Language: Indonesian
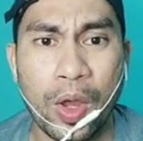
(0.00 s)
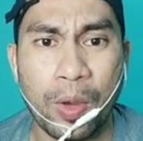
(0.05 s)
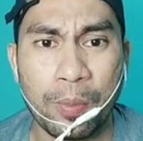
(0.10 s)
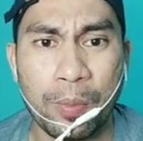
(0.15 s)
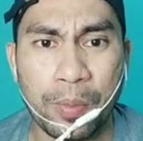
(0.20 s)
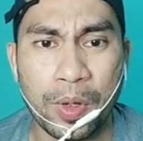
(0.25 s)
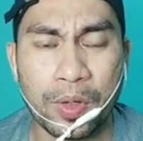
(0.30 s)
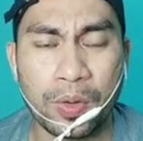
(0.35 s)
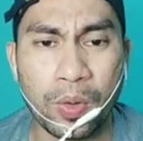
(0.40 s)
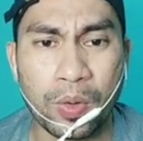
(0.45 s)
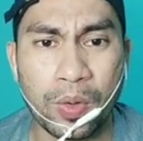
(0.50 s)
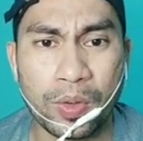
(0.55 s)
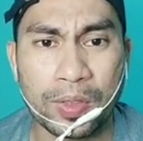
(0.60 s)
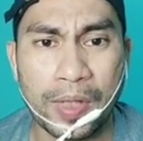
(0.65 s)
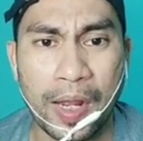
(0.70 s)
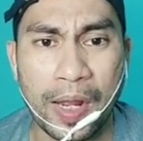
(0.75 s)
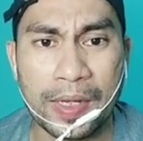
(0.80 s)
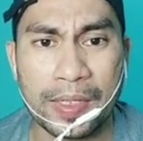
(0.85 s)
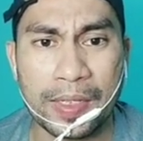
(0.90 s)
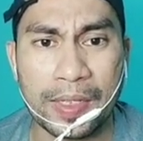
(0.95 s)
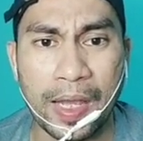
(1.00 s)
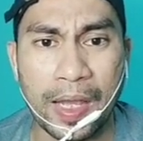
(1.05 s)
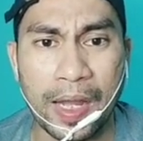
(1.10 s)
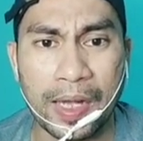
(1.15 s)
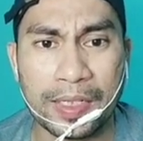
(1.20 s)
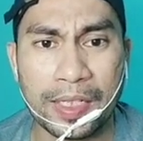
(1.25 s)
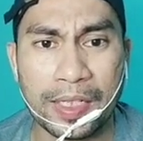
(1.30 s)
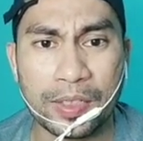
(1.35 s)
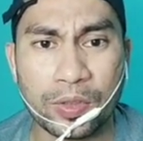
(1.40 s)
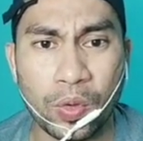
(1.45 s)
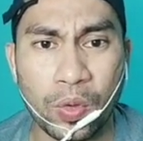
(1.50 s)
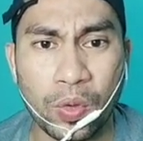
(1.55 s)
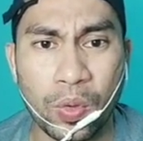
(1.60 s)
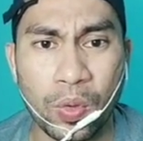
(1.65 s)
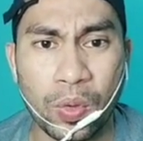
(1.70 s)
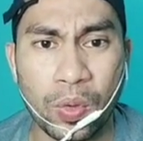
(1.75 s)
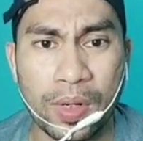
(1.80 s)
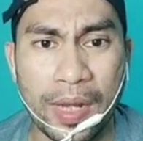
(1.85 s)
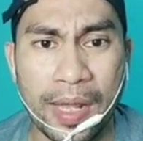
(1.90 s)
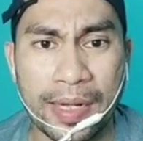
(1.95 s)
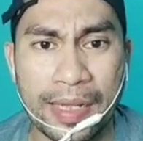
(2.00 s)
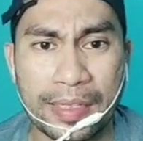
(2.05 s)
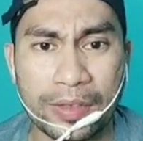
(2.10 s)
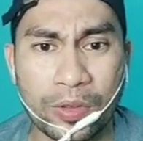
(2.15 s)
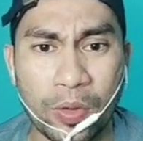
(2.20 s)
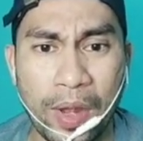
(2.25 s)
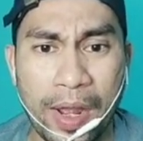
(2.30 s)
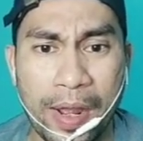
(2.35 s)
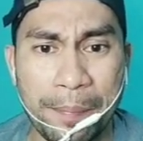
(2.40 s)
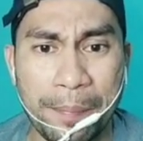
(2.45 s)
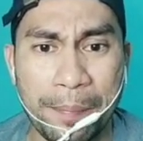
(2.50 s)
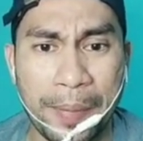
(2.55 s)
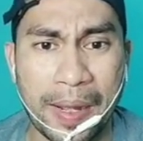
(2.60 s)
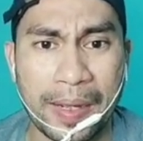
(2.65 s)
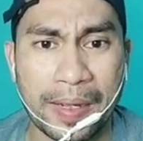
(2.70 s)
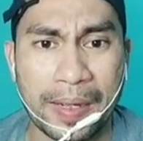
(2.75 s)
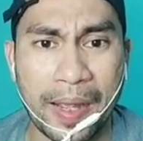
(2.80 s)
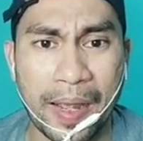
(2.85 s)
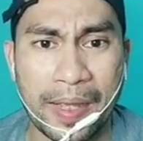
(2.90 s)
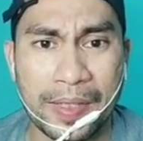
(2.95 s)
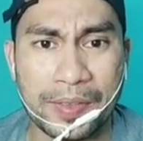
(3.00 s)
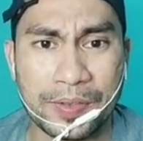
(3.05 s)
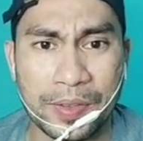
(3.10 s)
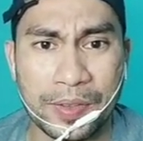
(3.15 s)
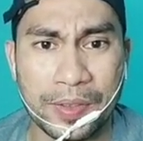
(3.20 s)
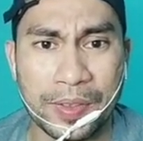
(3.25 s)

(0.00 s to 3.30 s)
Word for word: Menurut kalian itu ular atau apa guys?